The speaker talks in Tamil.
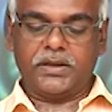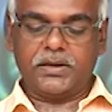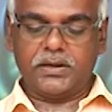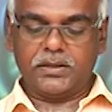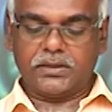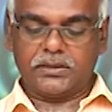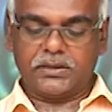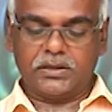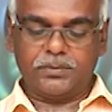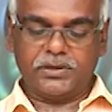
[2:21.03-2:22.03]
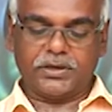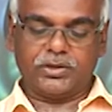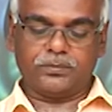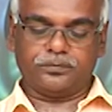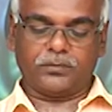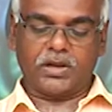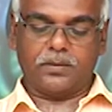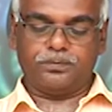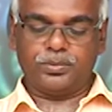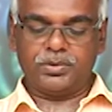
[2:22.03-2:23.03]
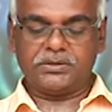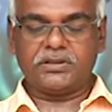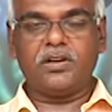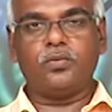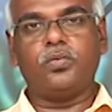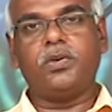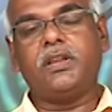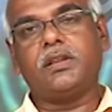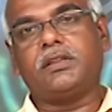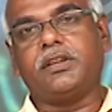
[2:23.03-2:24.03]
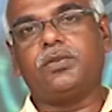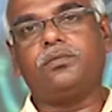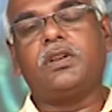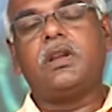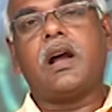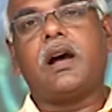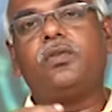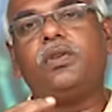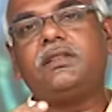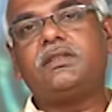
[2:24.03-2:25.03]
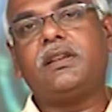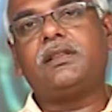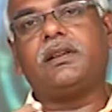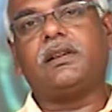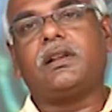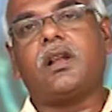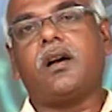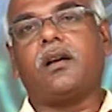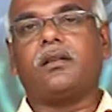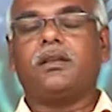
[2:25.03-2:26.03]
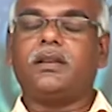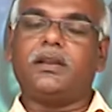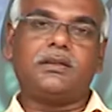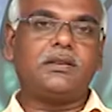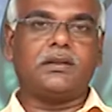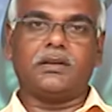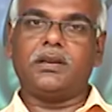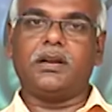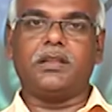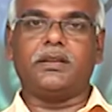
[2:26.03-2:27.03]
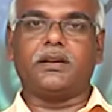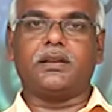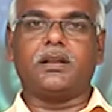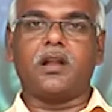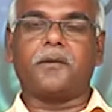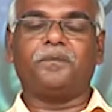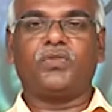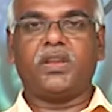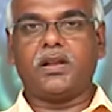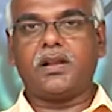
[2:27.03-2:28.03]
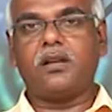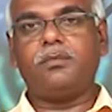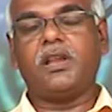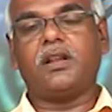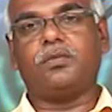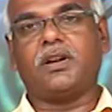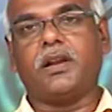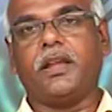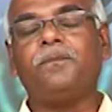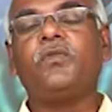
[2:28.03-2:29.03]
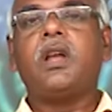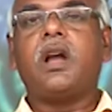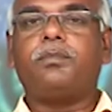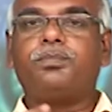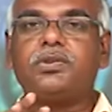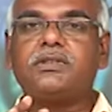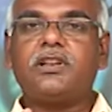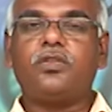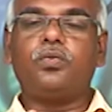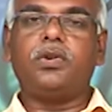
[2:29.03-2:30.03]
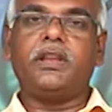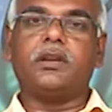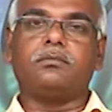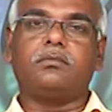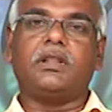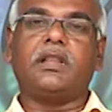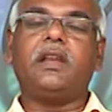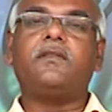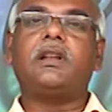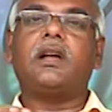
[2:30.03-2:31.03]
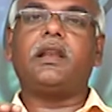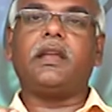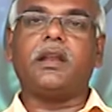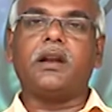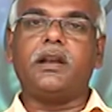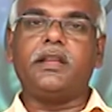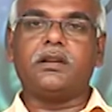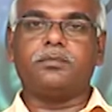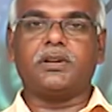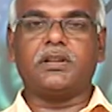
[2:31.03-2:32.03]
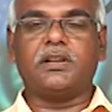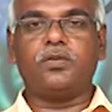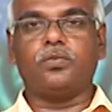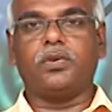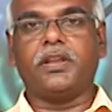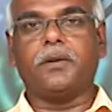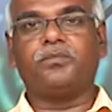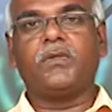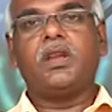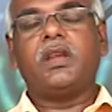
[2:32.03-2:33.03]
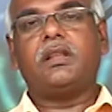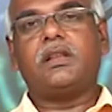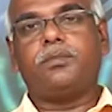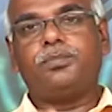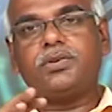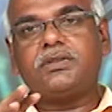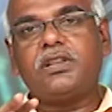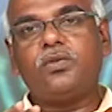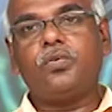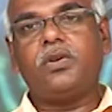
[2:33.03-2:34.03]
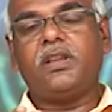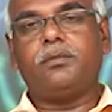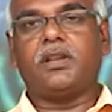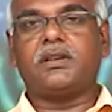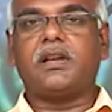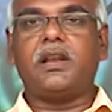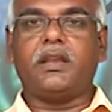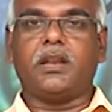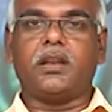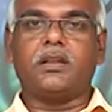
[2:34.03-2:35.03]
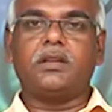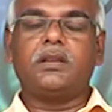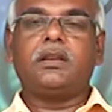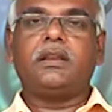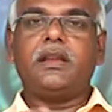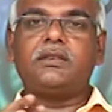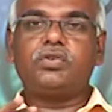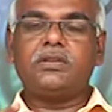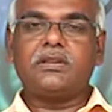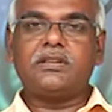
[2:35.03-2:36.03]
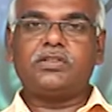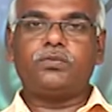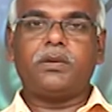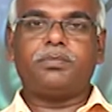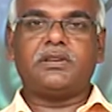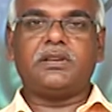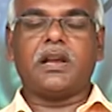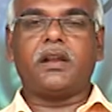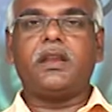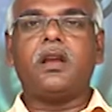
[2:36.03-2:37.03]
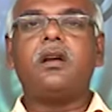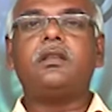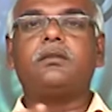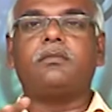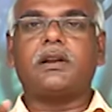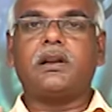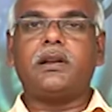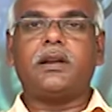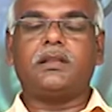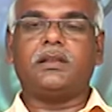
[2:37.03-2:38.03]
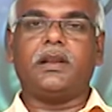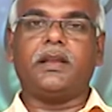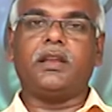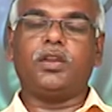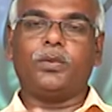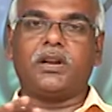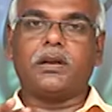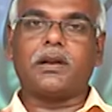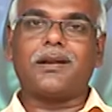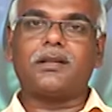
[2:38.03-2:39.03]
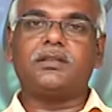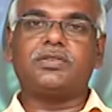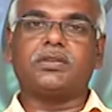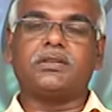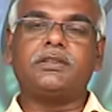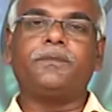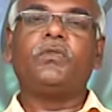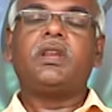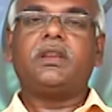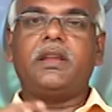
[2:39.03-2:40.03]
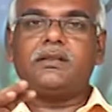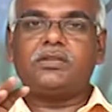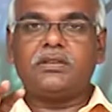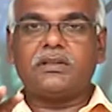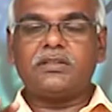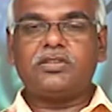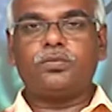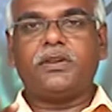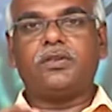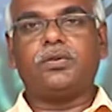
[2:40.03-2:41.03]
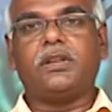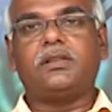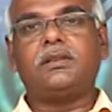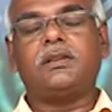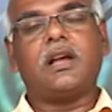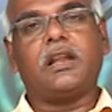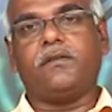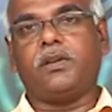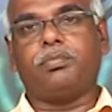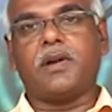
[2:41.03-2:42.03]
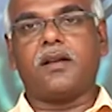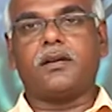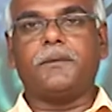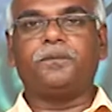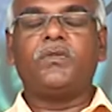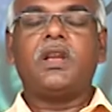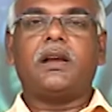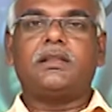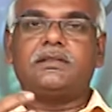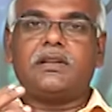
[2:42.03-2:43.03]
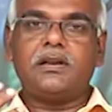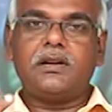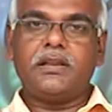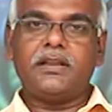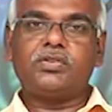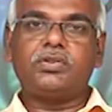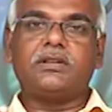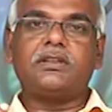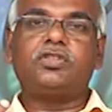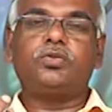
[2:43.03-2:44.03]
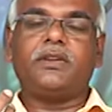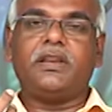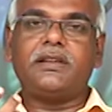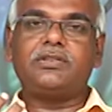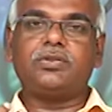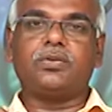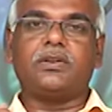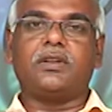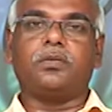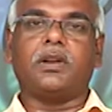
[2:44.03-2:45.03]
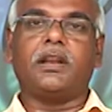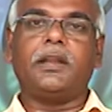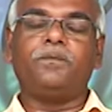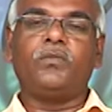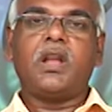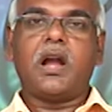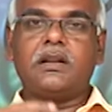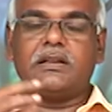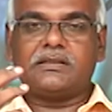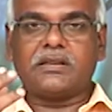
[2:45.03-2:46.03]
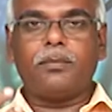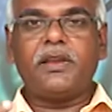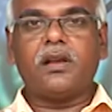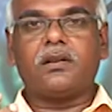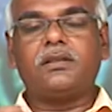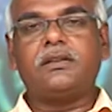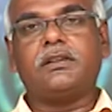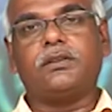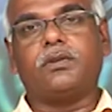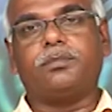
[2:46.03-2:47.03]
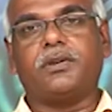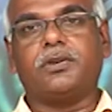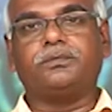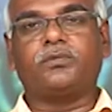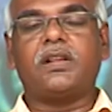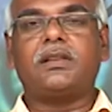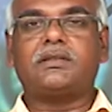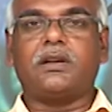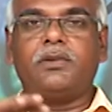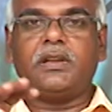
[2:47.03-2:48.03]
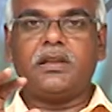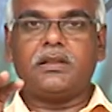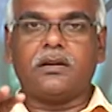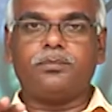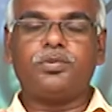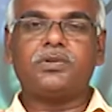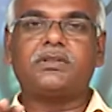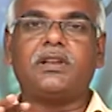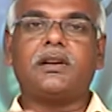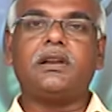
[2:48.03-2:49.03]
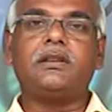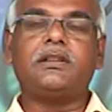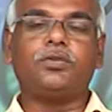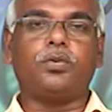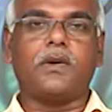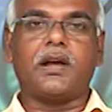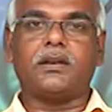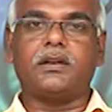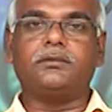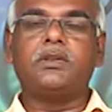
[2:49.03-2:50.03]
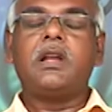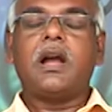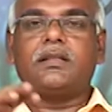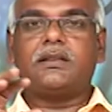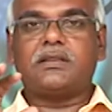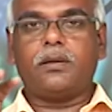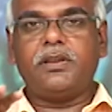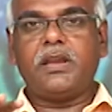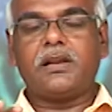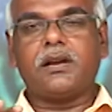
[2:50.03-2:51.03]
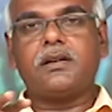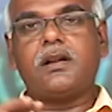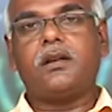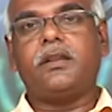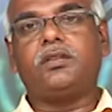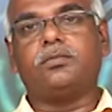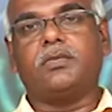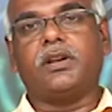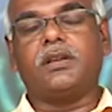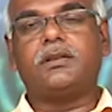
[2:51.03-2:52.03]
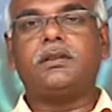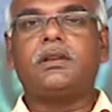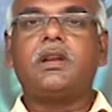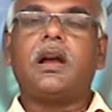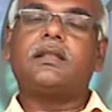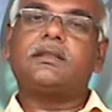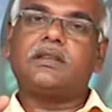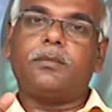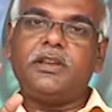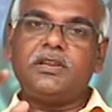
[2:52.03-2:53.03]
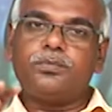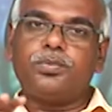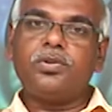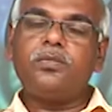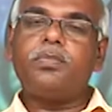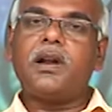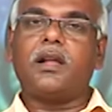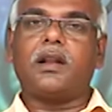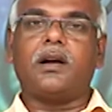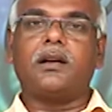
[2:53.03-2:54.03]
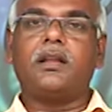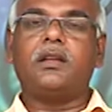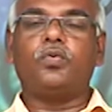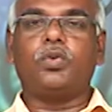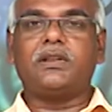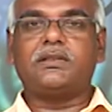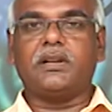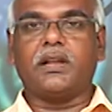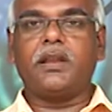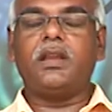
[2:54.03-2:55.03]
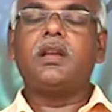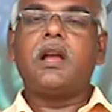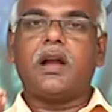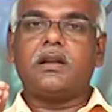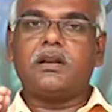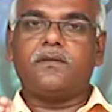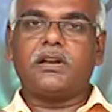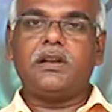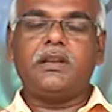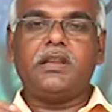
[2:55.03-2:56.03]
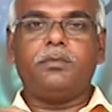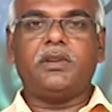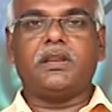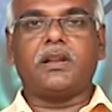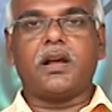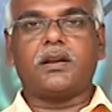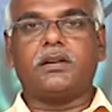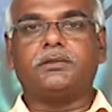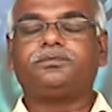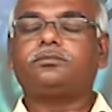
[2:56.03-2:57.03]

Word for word: எங்களுக்கு கிருபையையும் அப்போஸ்தல ஊழியத்தையும் அருளி செய்திருக்கிறார் என்று எழுதியிருக்கிறார் எனக்கு அருமையானவர்களே அப்போஸ்தல ஊழியம் தேவனாலே அழிக்கப்படுகிற ஊழியம் இந்த அப்போஸ்தல ஊழியம் என்றால் என்ன இயேசு கிறிஸ்துவை பற்றி அறியாத மக்களிடத்திலே இவர்கள் கடந்து சென்று இயேசு கிறிஸ்துவை குறித்து அறிவிப்பார்கள் அந்த ஜனங்கள் இயேசு கிறிஸ்துவை ஏற்றுக்கொண்ட உடனே அங்கு சபையானது நிறுவப்படும் அந்த சபையை இந்த அப்போஸ்தலர்கள் நிறுவுவார்கள் அந்த சபையை கண்காணிக்கும்படிக்கு அந்த சபைக்கு பொறுப்பாளராக ஒரு சிலரை அங்கு அவர்கள் நியமிக்கிறார்கள்